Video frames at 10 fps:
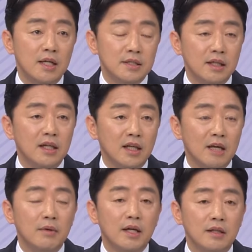
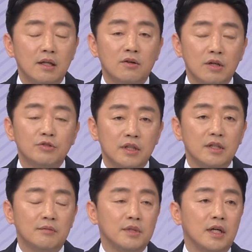생각해 봐야 될 거라고
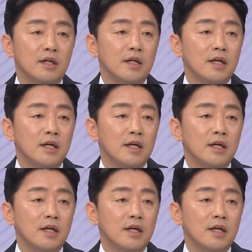생각합니다.